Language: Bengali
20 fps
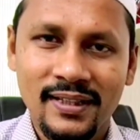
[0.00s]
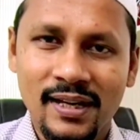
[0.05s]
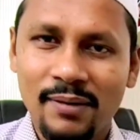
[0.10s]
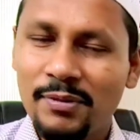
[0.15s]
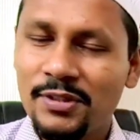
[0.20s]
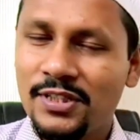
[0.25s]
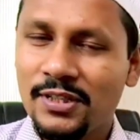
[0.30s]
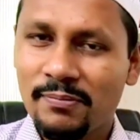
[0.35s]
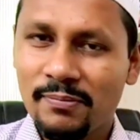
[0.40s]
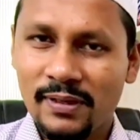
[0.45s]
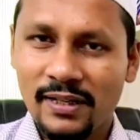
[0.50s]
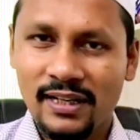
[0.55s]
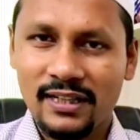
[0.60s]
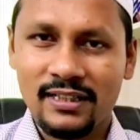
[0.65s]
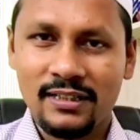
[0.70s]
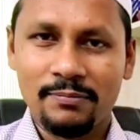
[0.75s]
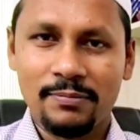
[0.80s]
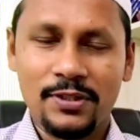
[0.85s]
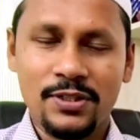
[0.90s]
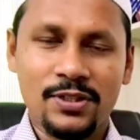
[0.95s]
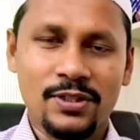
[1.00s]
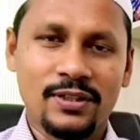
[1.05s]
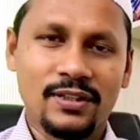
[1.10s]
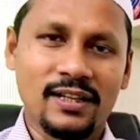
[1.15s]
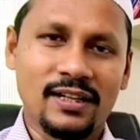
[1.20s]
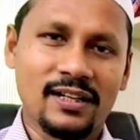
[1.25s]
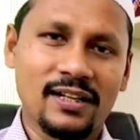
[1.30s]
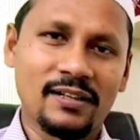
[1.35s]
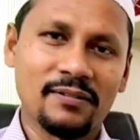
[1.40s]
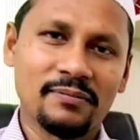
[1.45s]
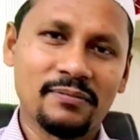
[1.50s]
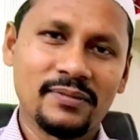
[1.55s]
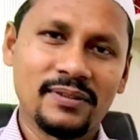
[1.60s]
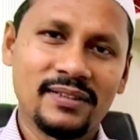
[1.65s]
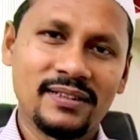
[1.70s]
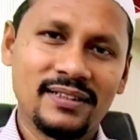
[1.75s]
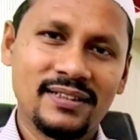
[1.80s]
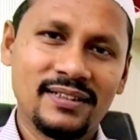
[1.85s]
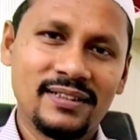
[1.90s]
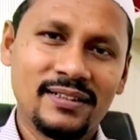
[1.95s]
আমি চেম্বারে একটা পেশেন্ট দেখলাম
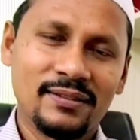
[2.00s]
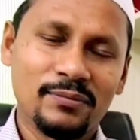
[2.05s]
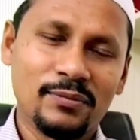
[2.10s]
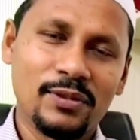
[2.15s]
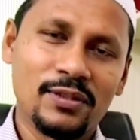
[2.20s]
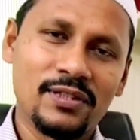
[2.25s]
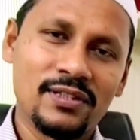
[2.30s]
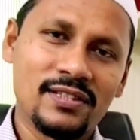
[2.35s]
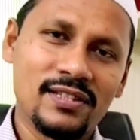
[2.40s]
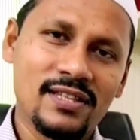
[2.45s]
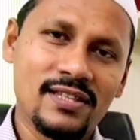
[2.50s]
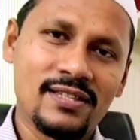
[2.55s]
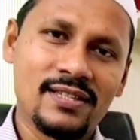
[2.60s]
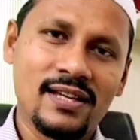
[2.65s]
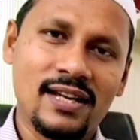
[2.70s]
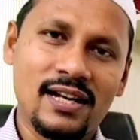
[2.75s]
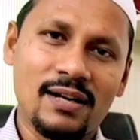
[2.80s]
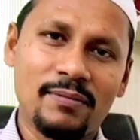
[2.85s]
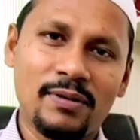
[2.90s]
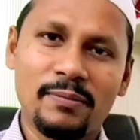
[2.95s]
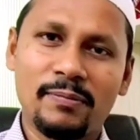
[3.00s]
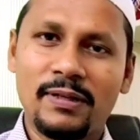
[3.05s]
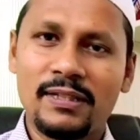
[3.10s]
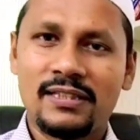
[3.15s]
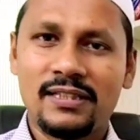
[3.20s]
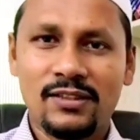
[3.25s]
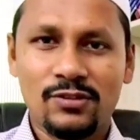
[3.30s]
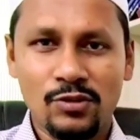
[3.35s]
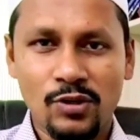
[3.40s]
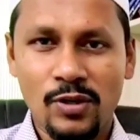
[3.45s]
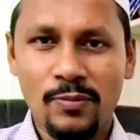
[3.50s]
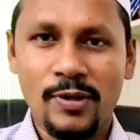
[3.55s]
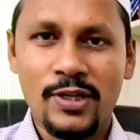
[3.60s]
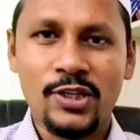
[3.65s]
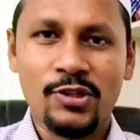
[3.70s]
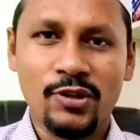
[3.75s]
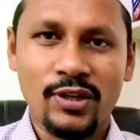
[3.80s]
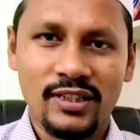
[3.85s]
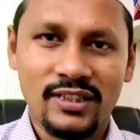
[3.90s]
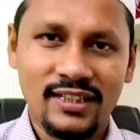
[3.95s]
বলতেছে স্যার আমার বাচ্চা ছয়
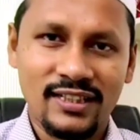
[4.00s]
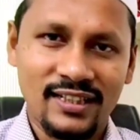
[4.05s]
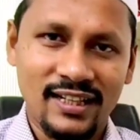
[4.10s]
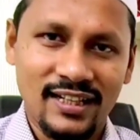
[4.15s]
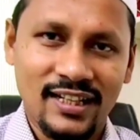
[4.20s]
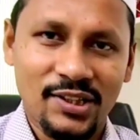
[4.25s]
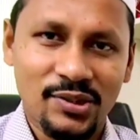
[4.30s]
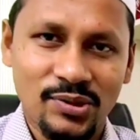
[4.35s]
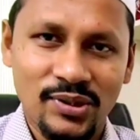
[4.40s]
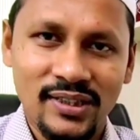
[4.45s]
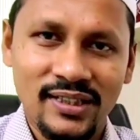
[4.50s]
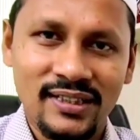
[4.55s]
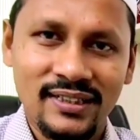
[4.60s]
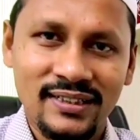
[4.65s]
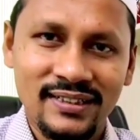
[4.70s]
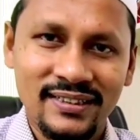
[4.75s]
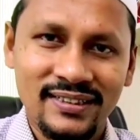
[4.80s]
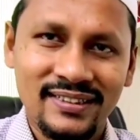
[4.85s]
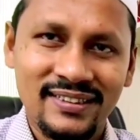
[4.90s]
মাসেও একদিন কান্না করে না